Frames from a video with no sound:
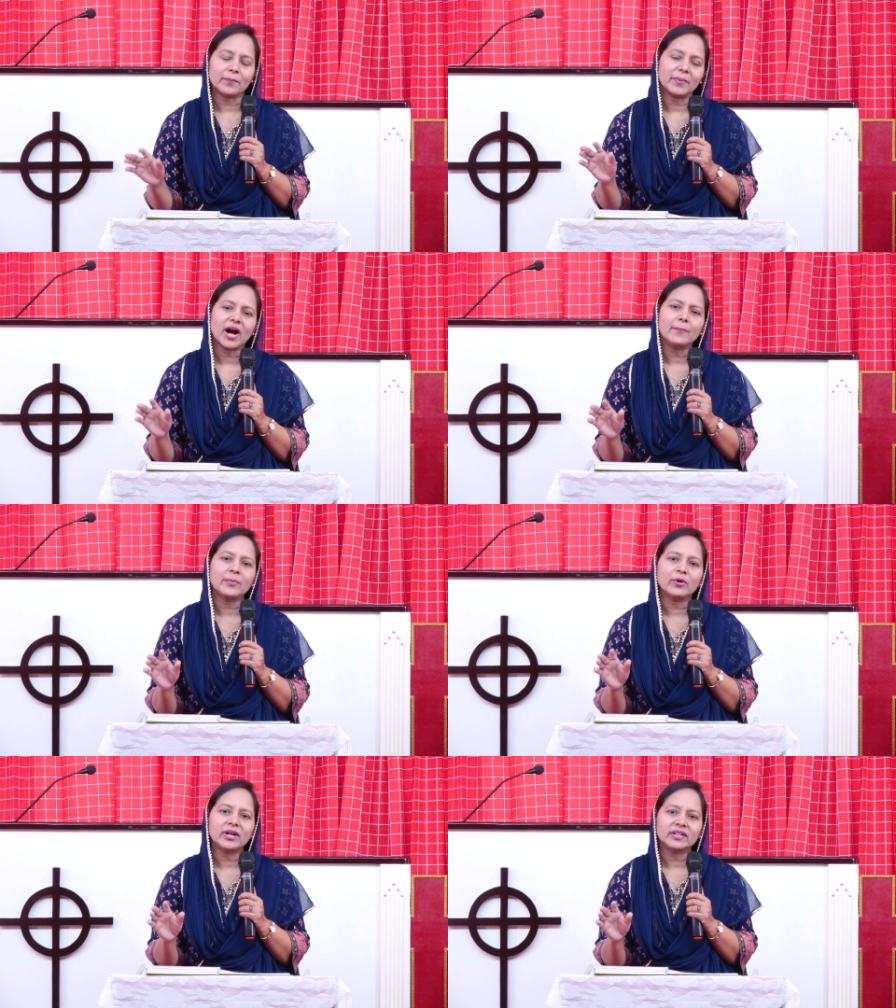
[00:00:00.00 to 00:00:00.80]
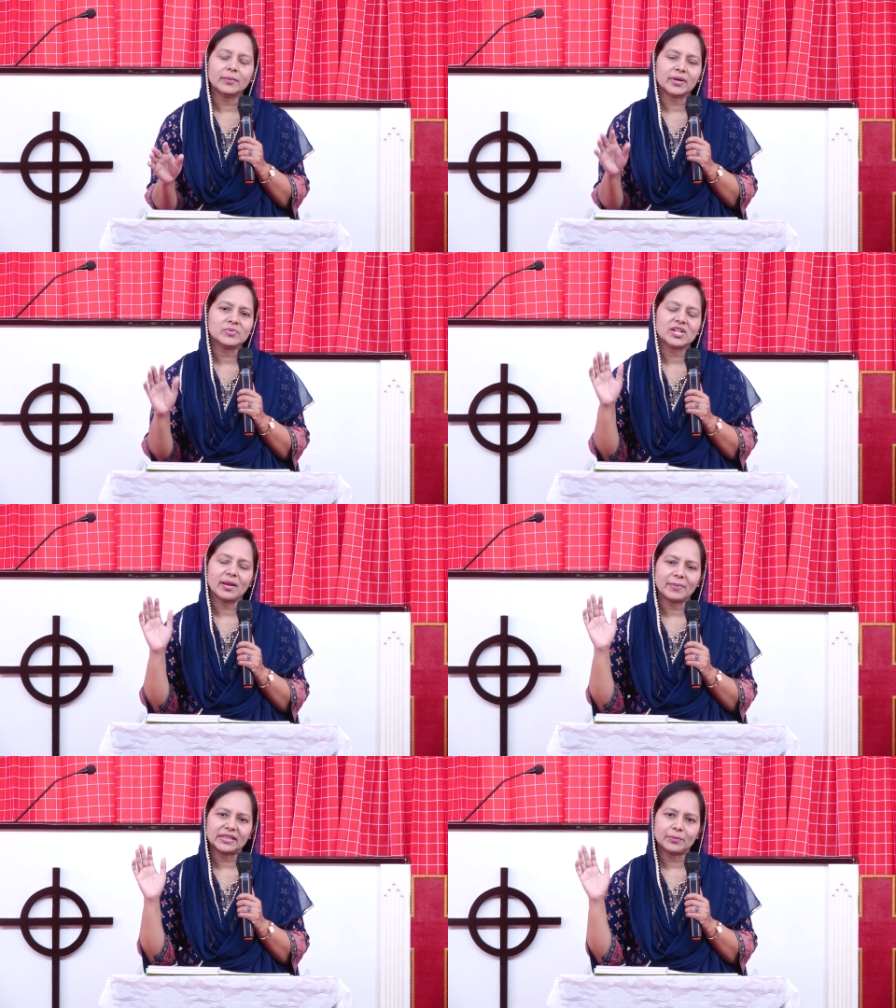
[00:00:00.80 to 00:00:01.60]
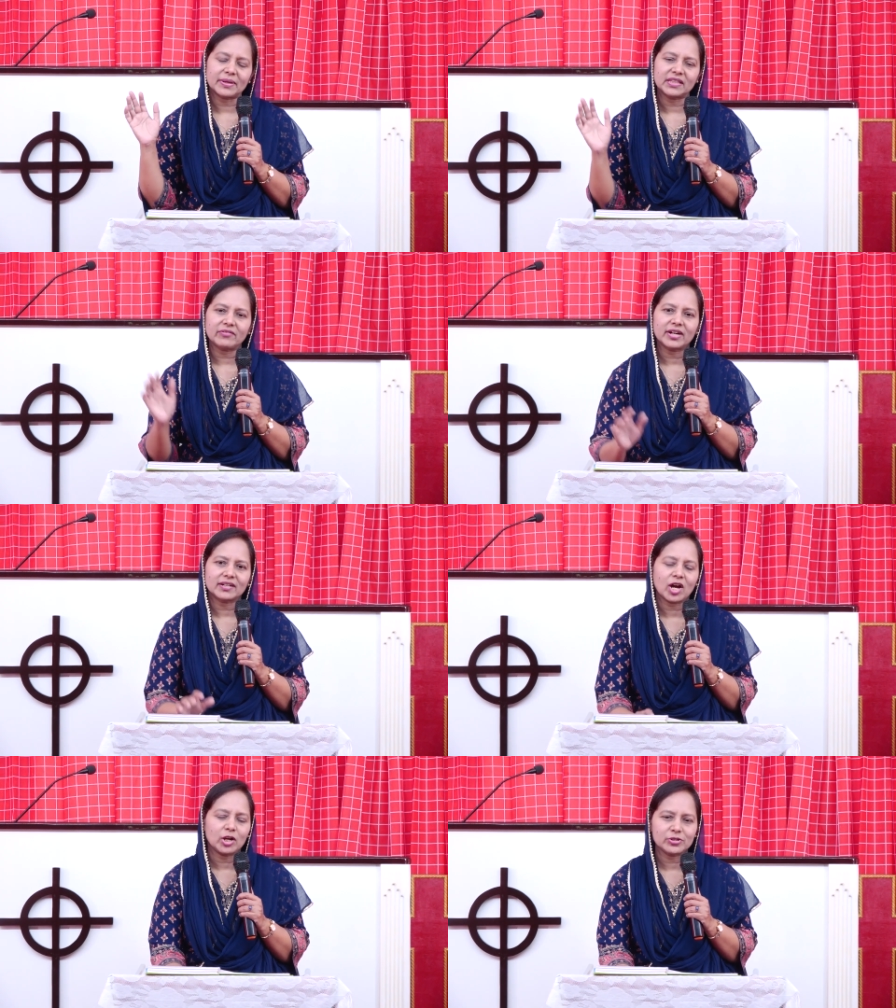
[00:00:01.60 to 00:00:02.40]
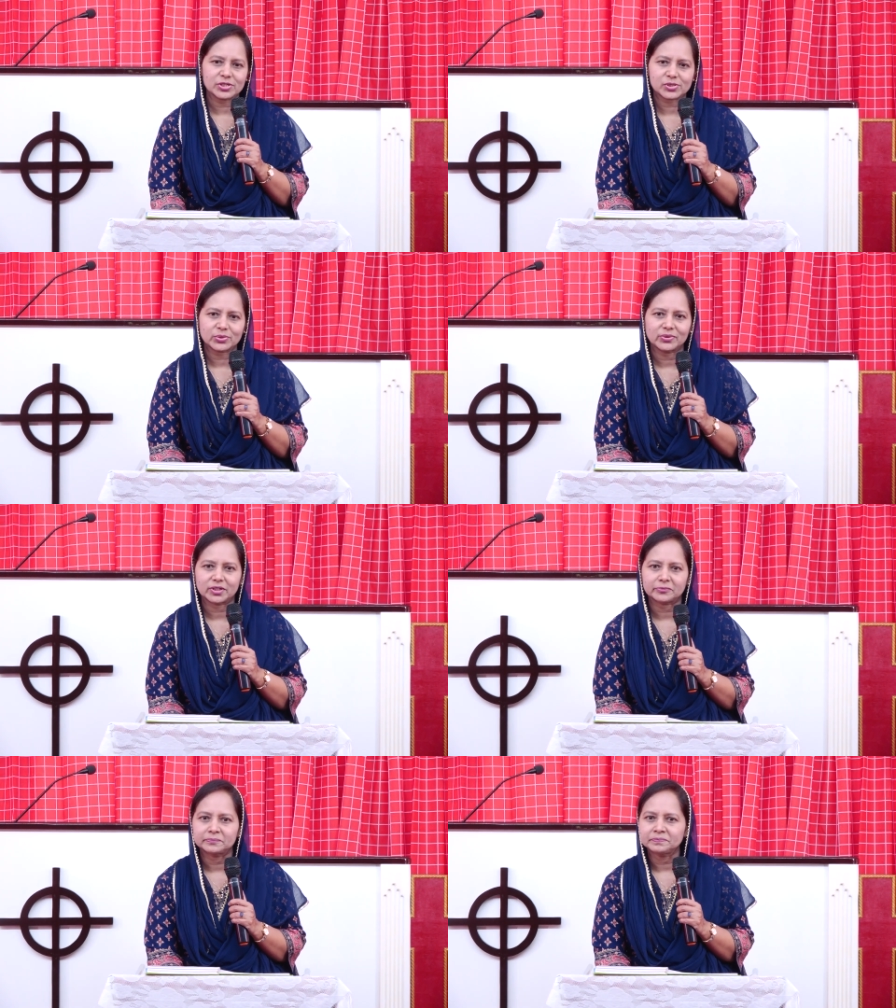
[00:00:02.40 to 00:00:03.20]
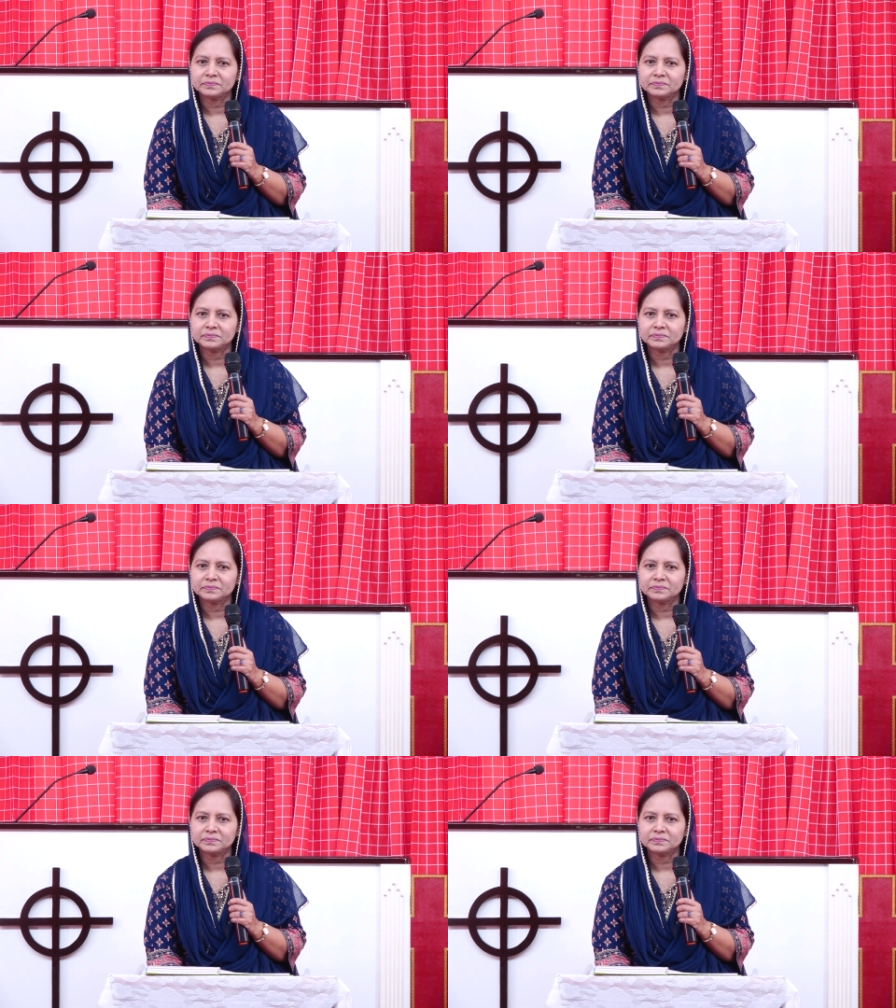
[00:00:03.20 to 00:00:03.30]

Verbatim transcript: ఉంటాం పాపము అంటే మనం చాలా పెద్ద పెద్ద వాటిని ఆలోచిస్తూ ఉంటాం